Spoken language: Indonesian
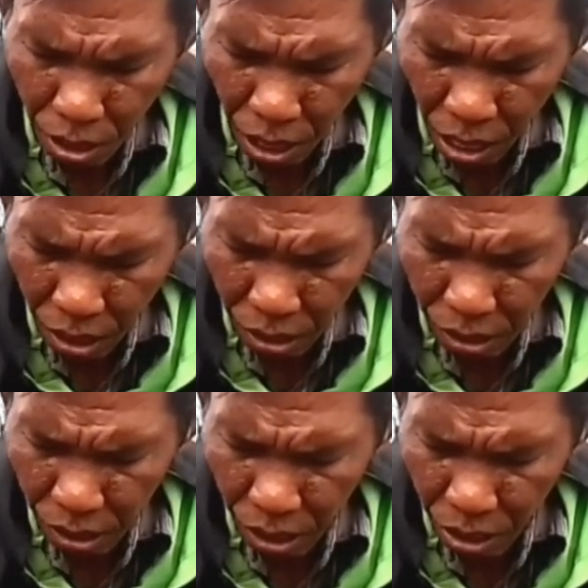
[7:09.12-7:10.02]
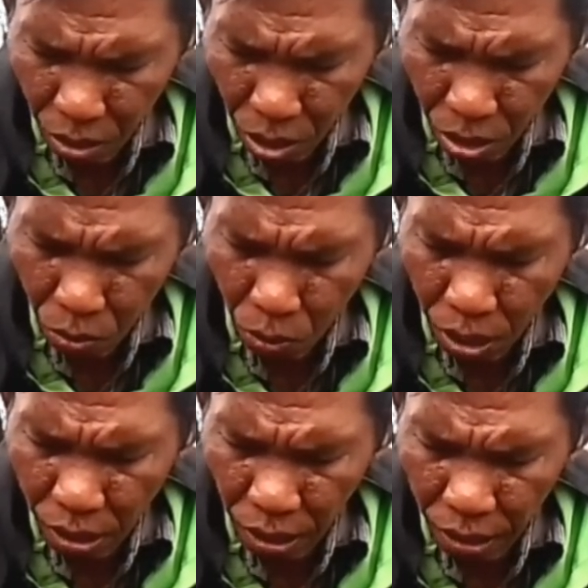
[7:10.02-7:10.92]
nah di sini kan
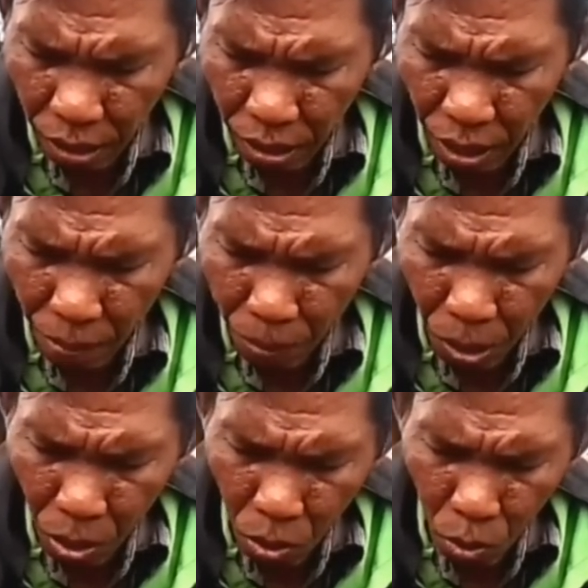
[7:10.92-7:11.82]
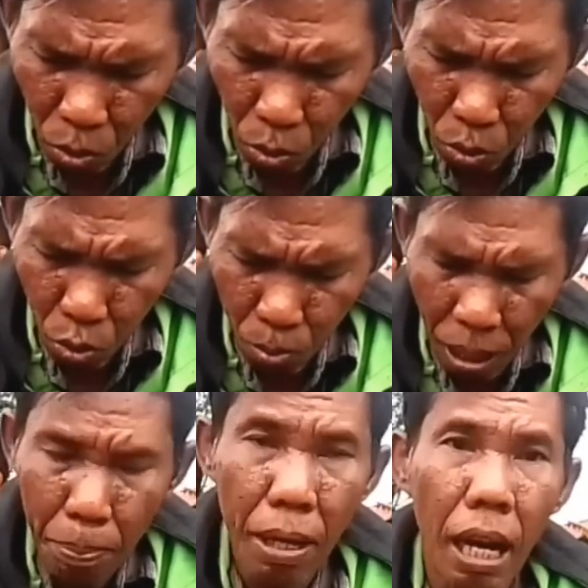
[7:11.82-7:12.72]
sudah dijelaskan ya untuk
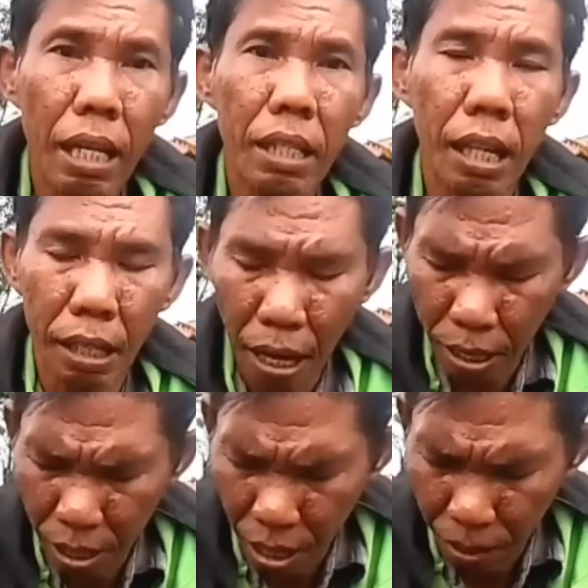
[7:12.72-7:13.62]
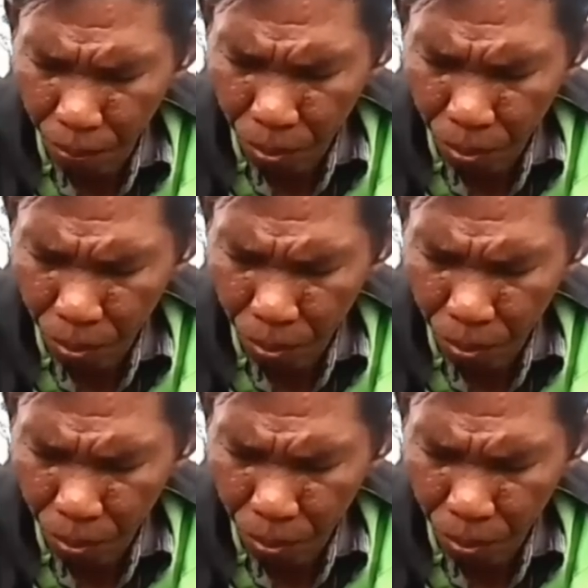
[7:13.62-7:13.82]
jumlah penghasilan Anda